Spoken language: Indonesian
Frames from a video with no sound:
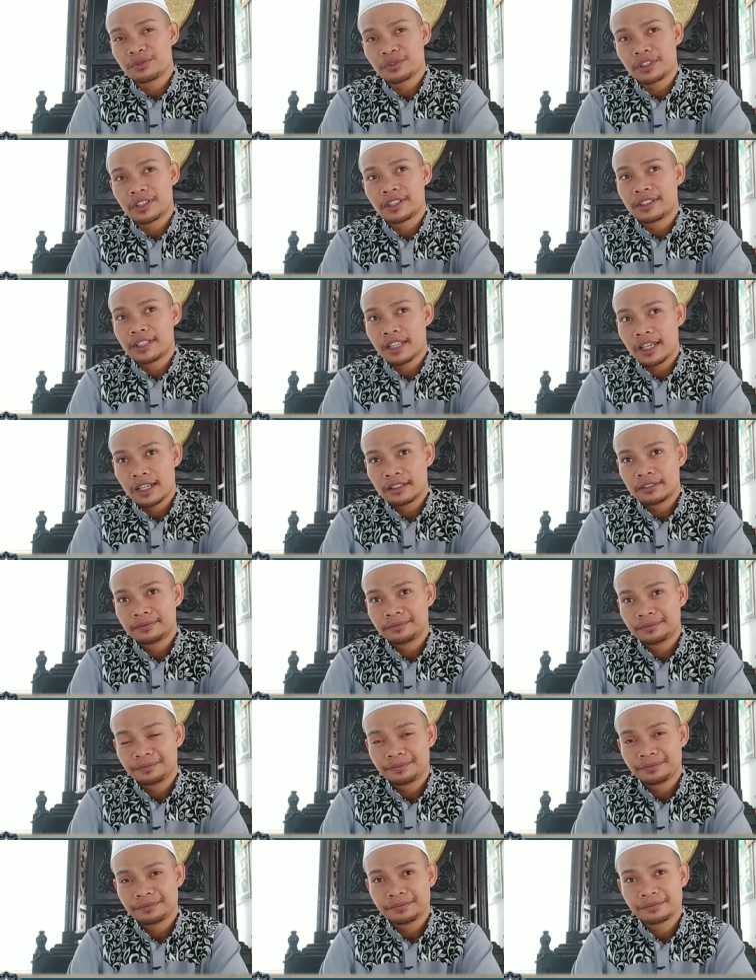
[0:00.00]
untuk kita
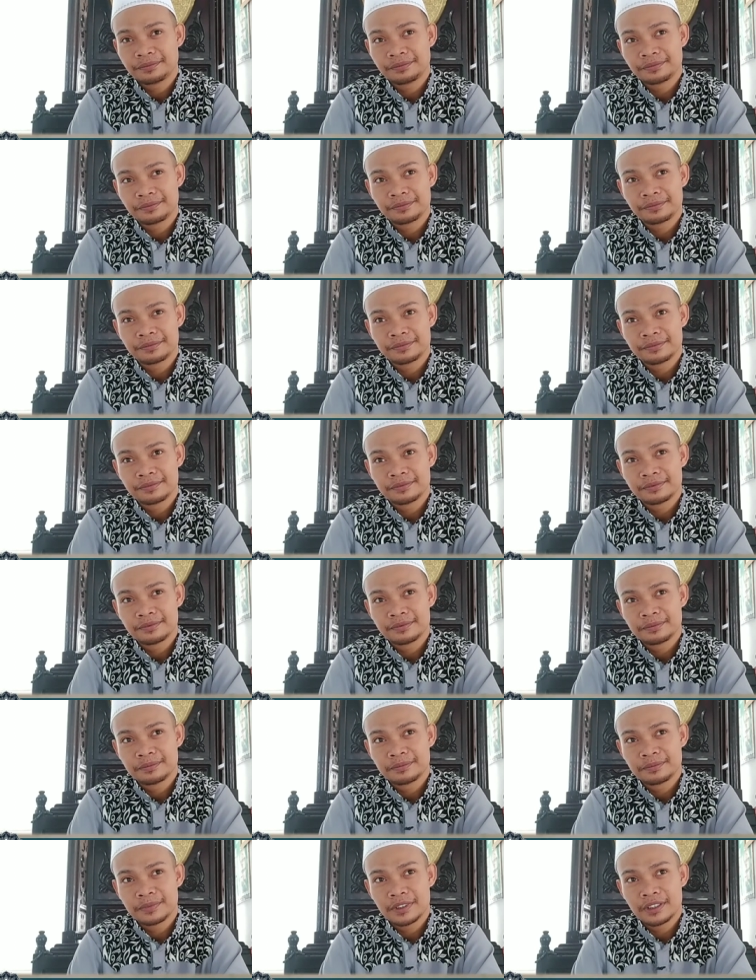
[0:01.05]

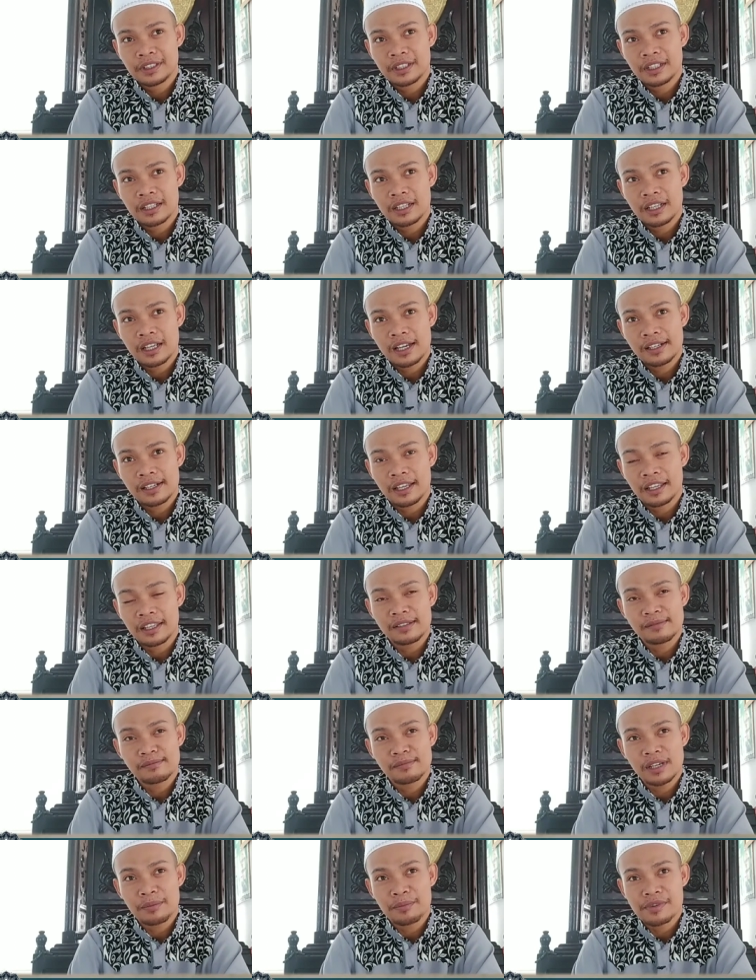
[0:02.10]
ya, ada
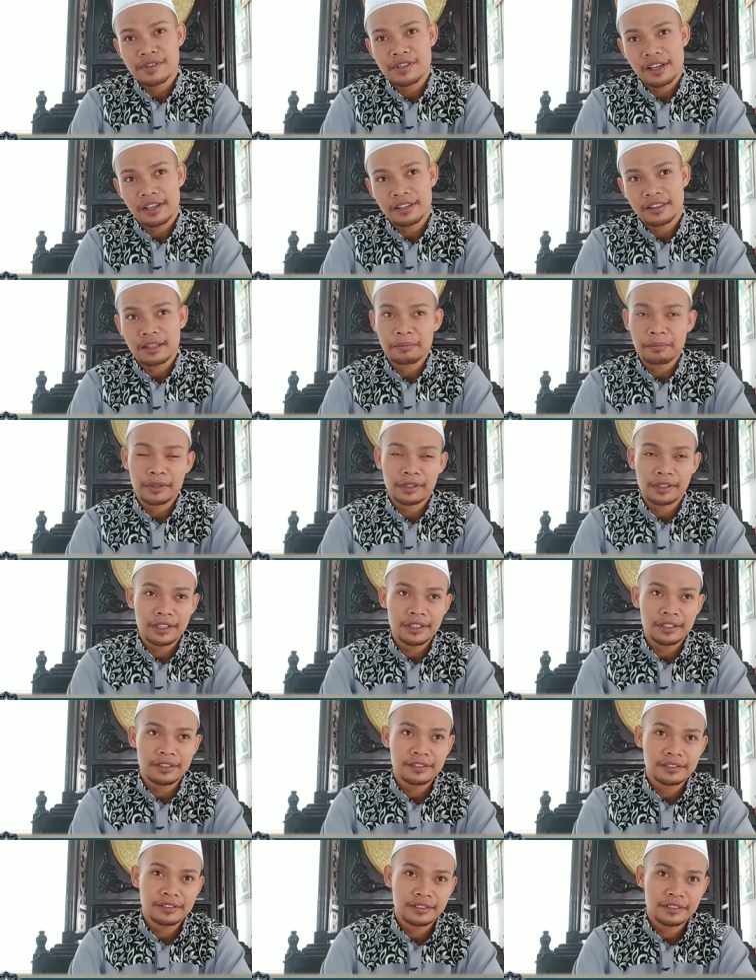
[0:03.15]
hikmah yang bisa kita petik
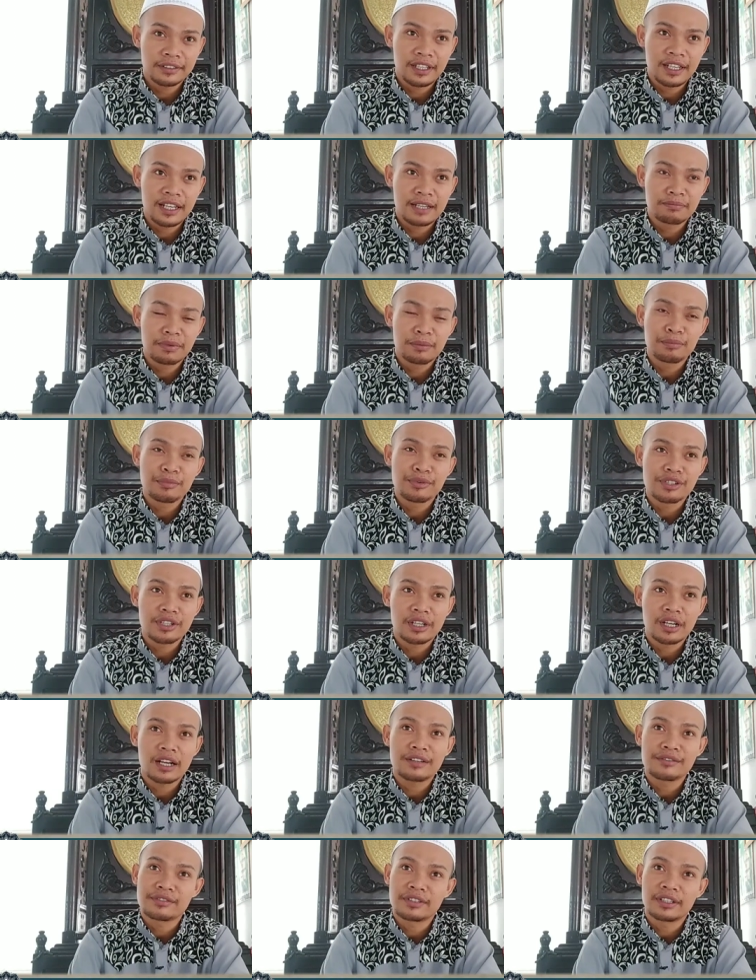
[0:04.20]
dalam
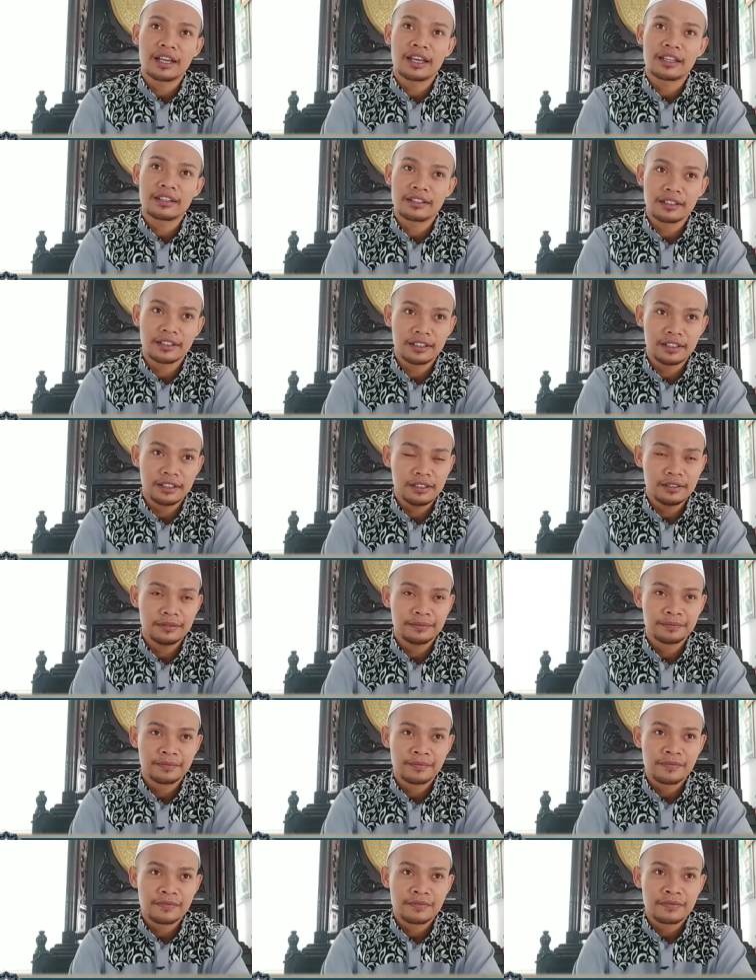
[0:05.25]
pembicaraan singkat ini
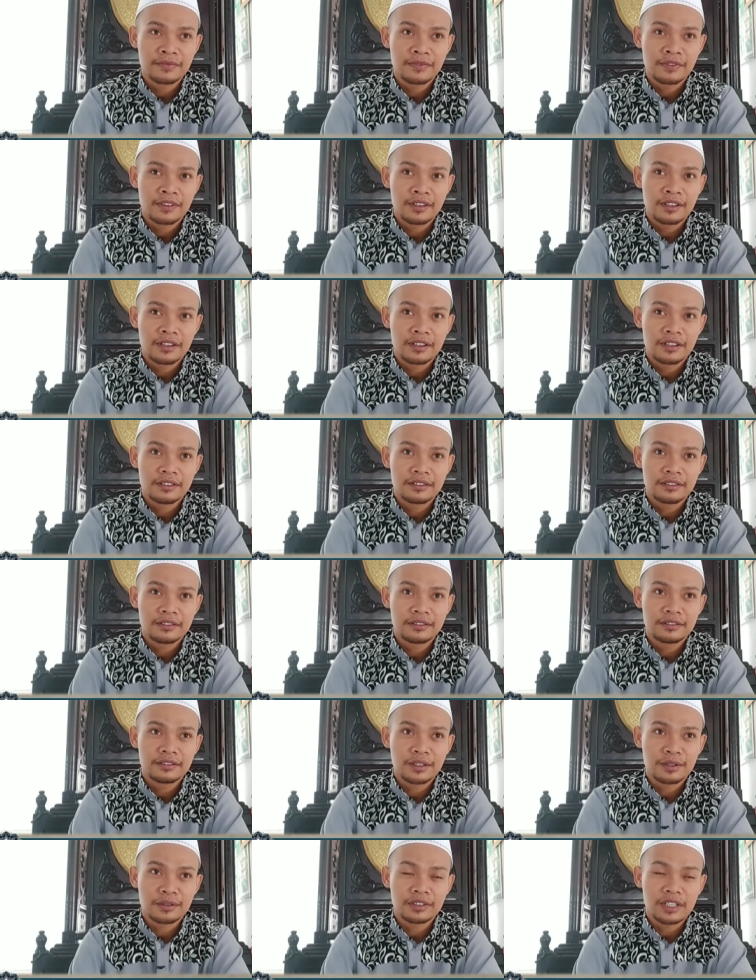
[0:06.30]

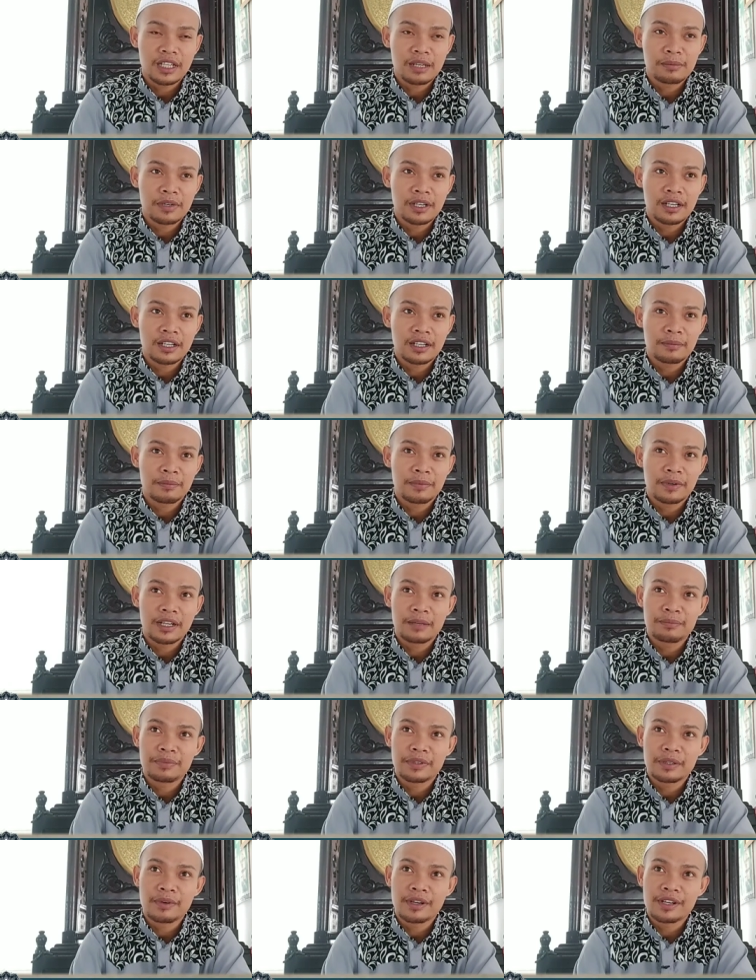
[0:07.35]
terutama
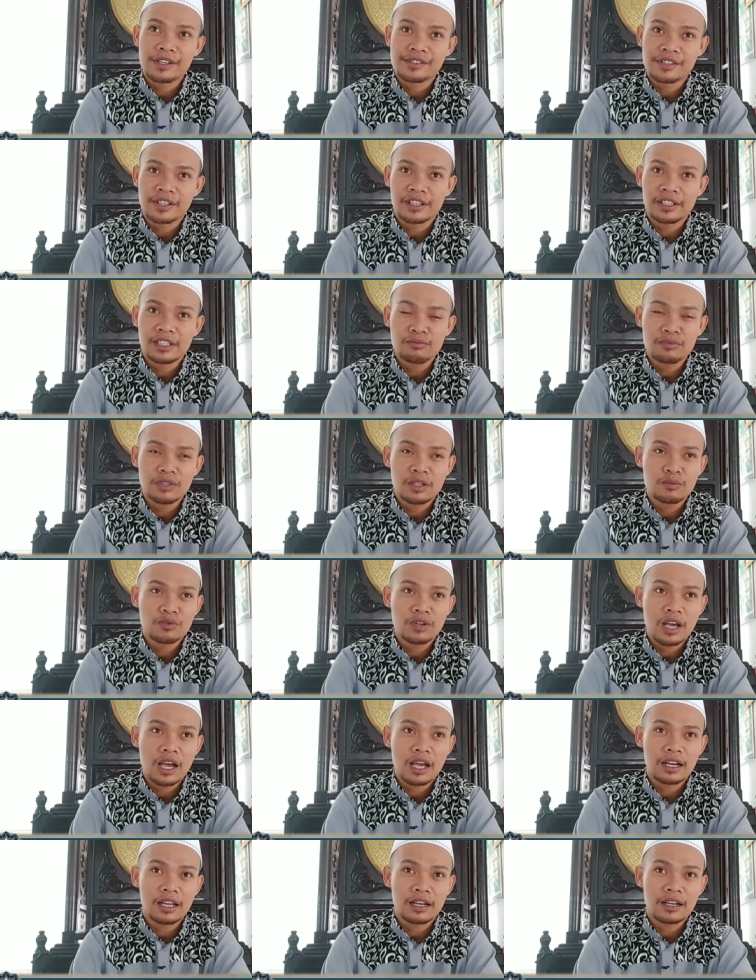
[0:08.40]
kepada pribadi saya
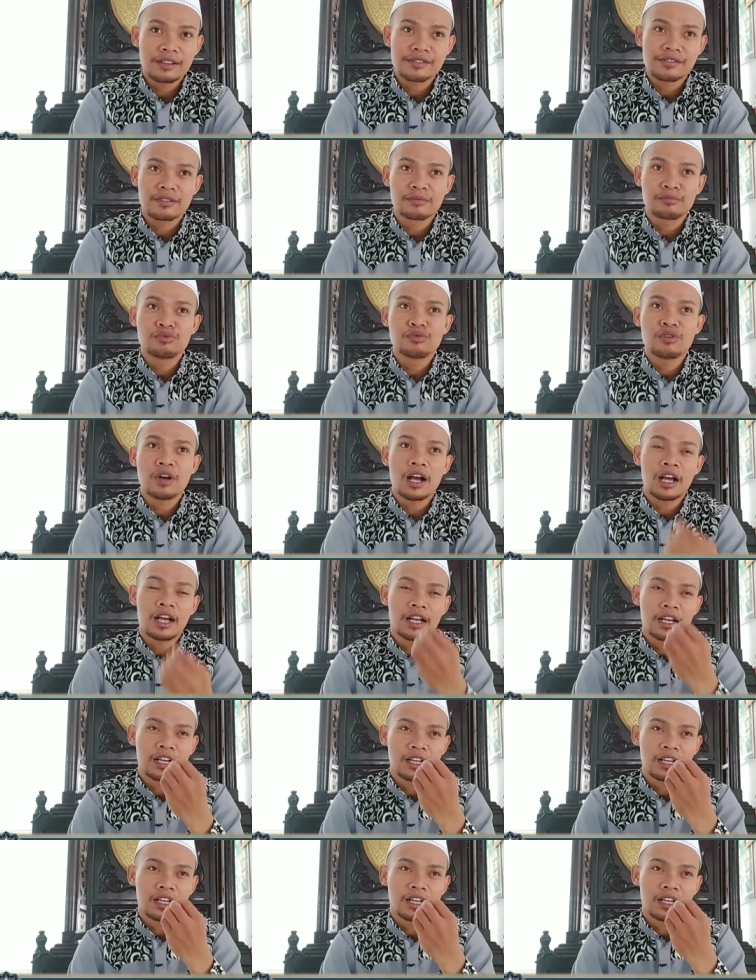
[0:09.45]
mudah-mudahan ada sebuah